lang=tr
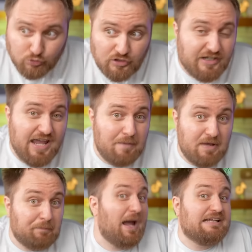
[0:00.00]
Bunları
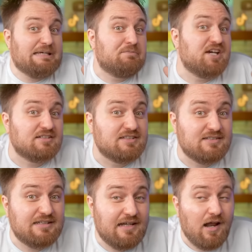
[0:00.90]
yenmek belki
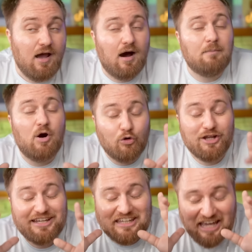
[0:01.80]
imkansız değil ama
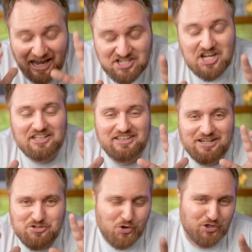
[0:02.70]
ona
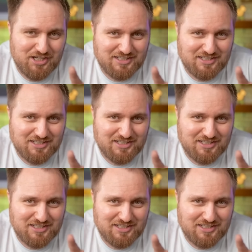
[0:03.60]
gerçekten çok